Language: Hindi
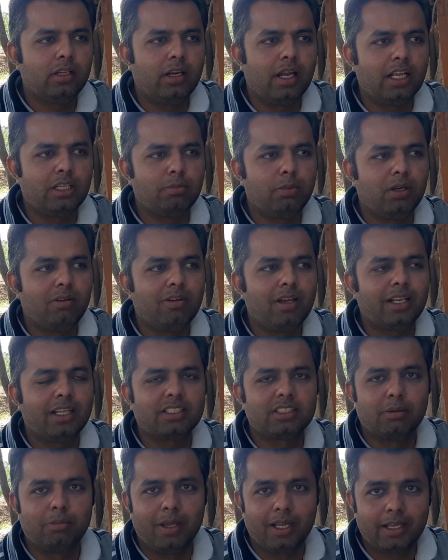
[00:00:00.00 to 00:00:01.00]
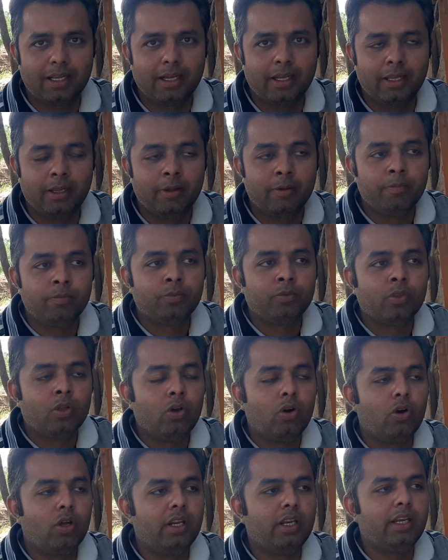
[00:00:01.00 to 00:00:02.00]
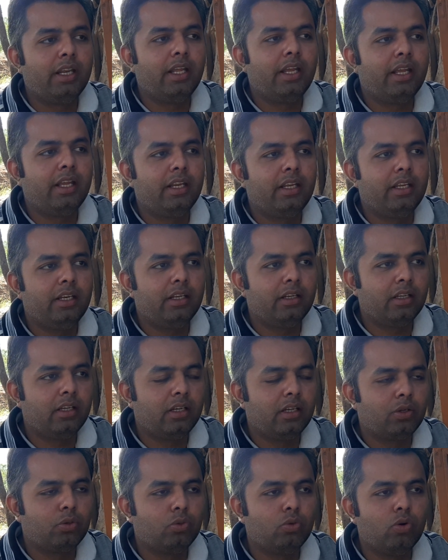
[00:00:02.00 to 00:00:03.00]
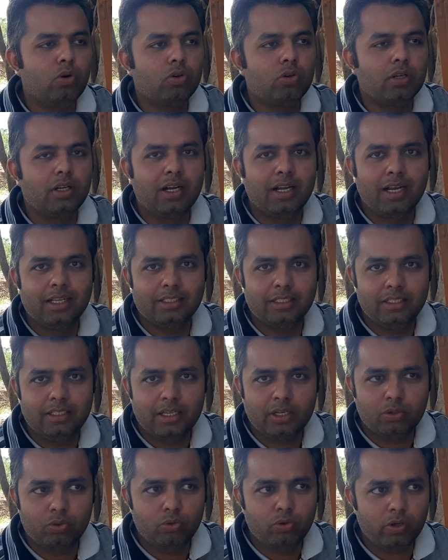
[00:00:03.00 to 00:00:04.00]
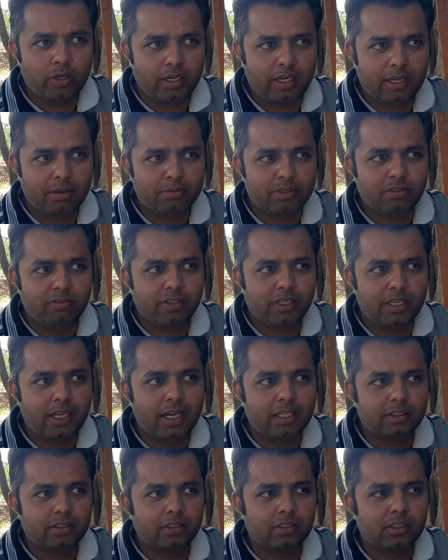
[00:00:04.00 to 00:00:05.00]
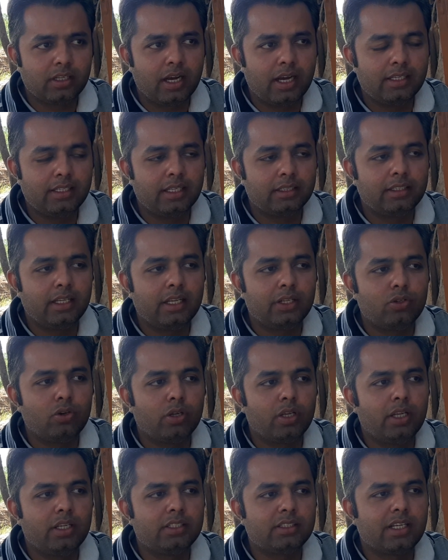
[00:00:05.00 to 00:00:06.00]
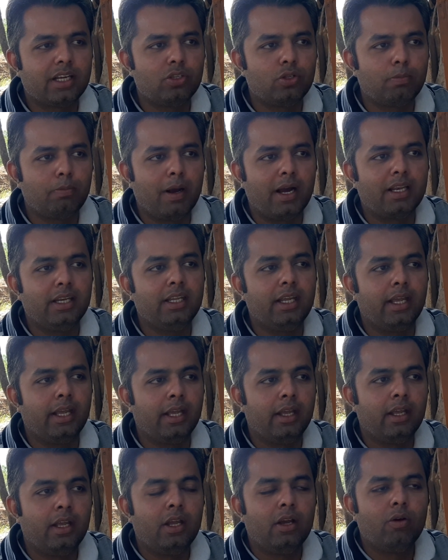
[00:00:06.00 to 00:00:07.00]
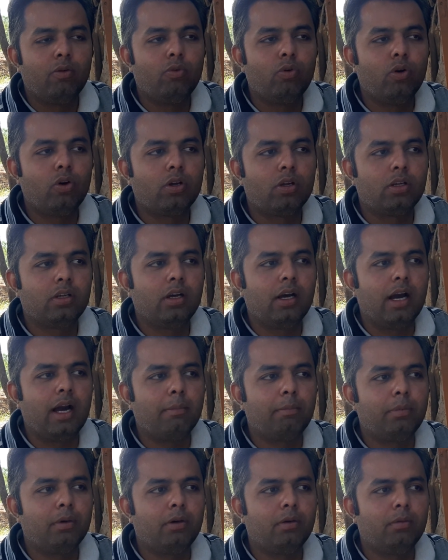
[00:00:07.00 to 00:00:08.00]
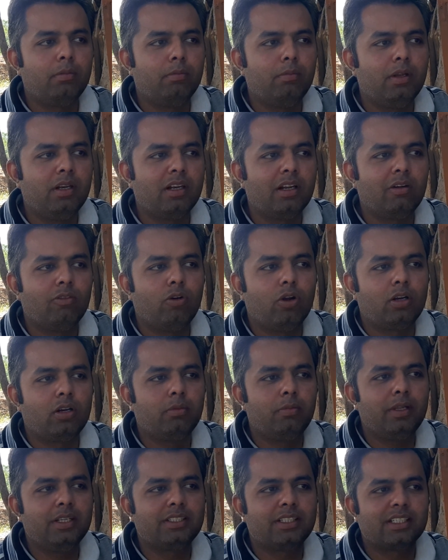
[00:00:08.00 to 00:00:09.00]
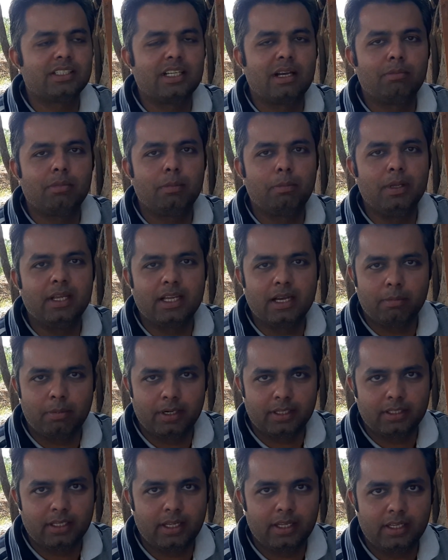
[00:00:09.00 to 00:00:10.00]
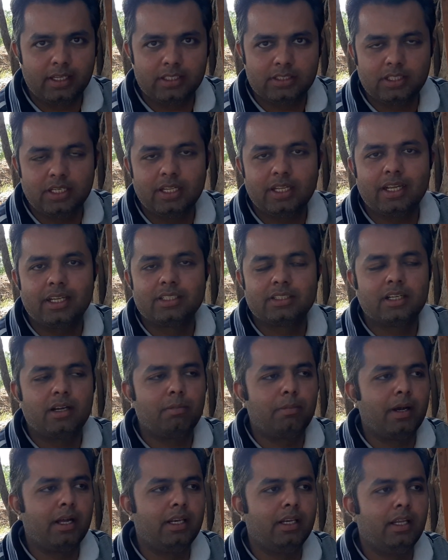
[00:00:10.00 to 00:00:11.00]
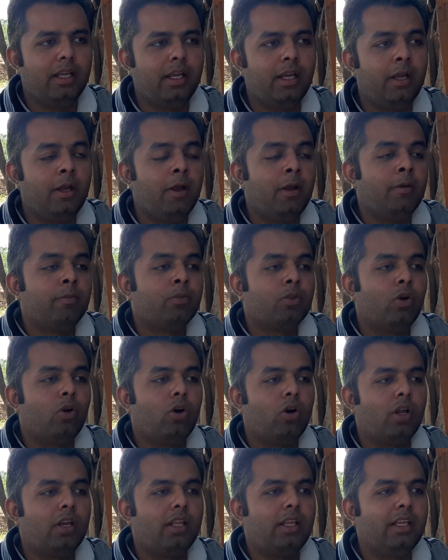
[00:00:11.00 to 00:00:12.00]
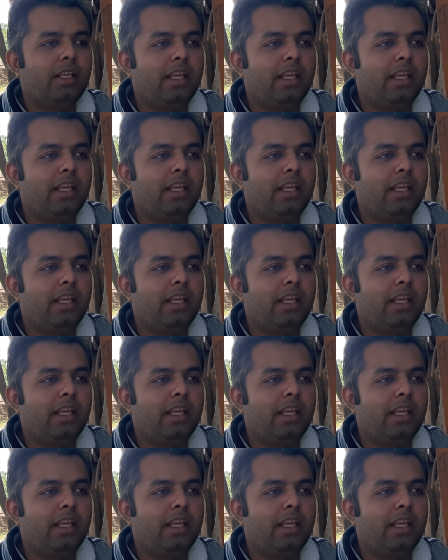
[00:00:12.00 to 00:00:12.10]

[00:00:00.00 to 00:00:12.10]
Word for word: राज परिवार के समय का है जी और इन्हें इन कुओं को गंगा जलीय कुओं के नाम से विख्यात कहा जाता है क्योंकि इसका जो पानी है वो आप मिनरल वाटर भी इसके सामने फीका पड़ता है इस तरीके इसका पानी है जी और